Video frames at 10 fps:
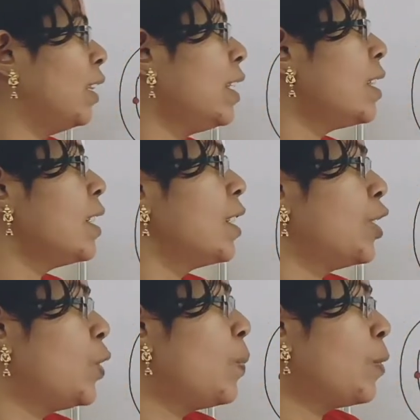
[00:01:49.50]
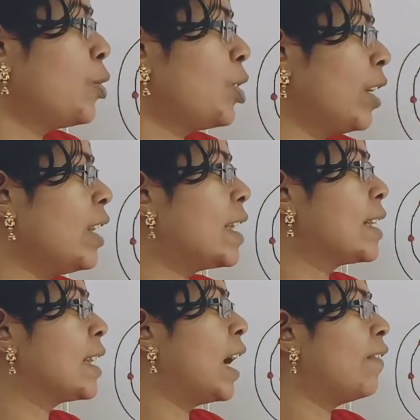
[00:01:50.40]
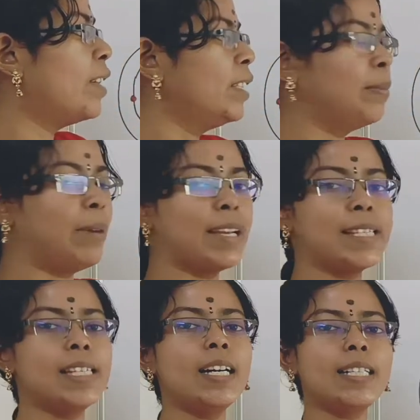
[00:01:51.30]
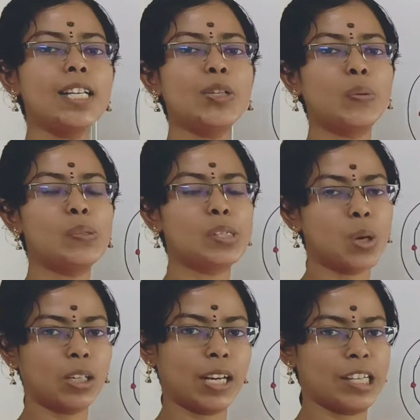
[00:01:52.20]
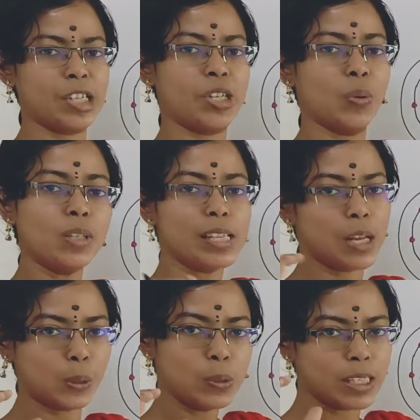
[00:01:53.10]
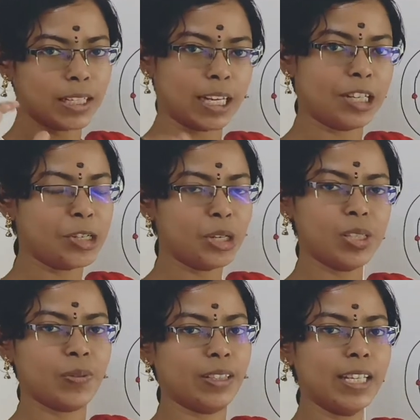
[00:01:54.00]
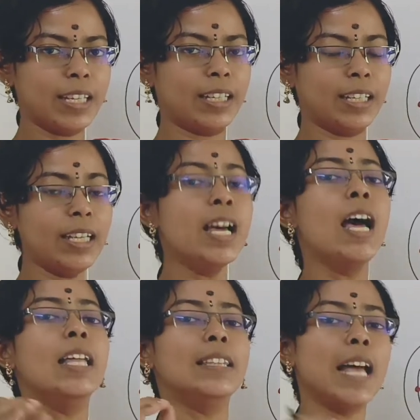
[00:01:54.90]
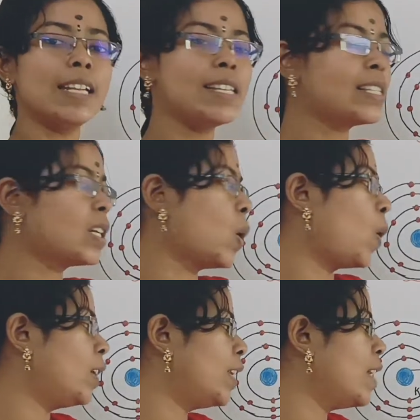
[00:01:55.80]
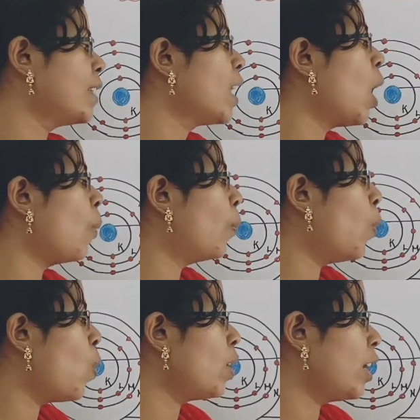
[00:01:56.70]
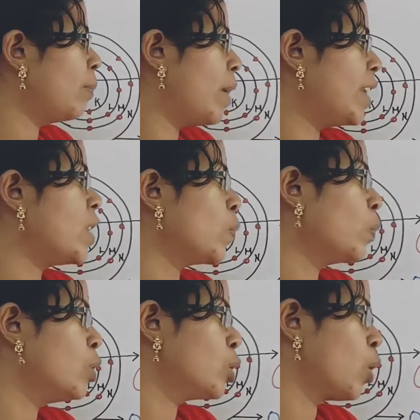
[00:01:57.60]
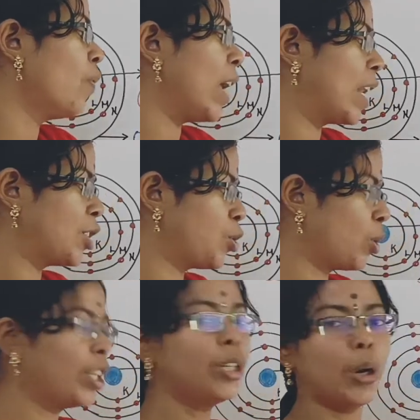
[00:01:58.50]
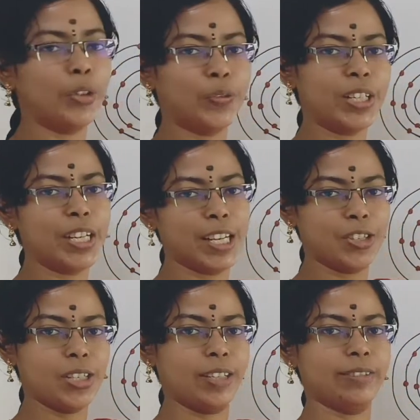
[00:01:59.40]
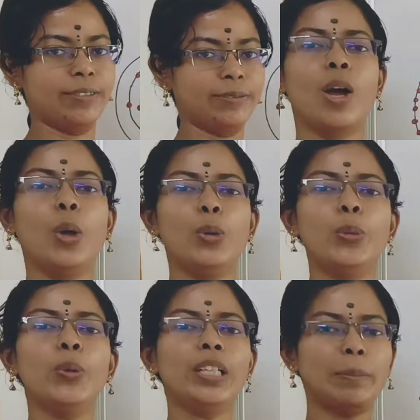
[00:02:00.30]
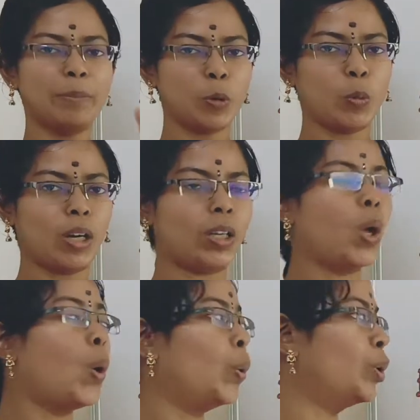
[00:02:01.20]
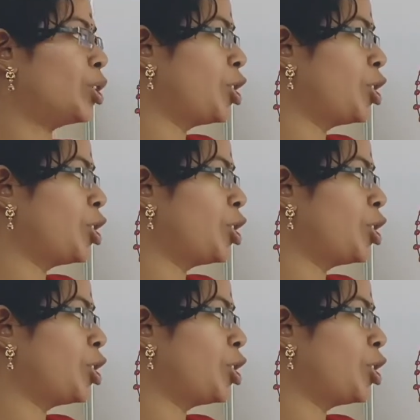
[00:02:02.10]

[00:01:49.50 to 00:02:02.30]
திஸ் டிஸ்ட்ரிபியூஷன் இஸ் கவர்ன்டு பை சர்டன் ரூல்ஸ் ஆர் கண்டிஷன் ஒரு சில ரூல்ஸ் அண்ட் கண்டிஷன்ஸ் வந்து இருக்குது தட் இஸ் கால்ட் அஸ் போர் அண்ட் பரி ரூல்ஸ் ஆஃப் எலக்ட்ரானிக் கான்ஃபிகரேஷன் ரூல் நம்பர் ஒன் ஒரு